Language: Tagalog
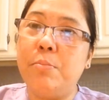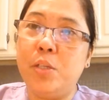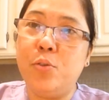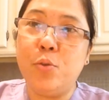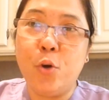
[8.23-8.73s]

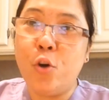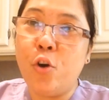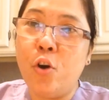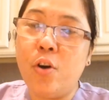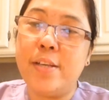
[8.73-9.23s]
Medyo
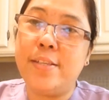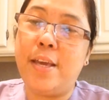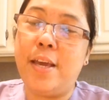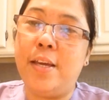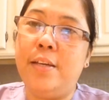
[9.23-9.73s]
ngongo
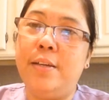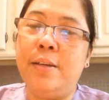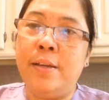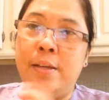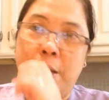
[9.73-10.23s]
kasi
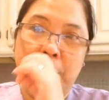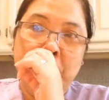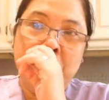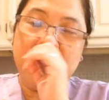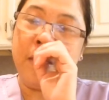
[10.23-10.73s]

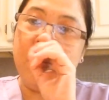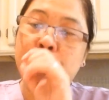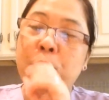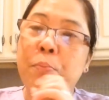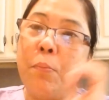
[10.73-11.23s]

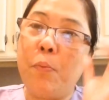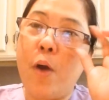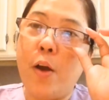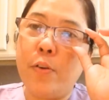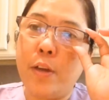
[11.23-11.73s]
sinusumpong po
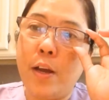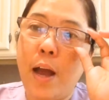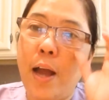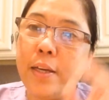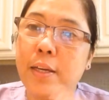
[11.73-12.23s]
ako ng
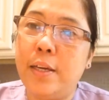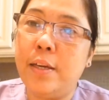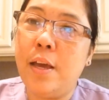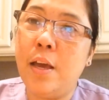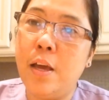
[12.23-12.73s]

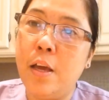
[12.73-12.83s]
aking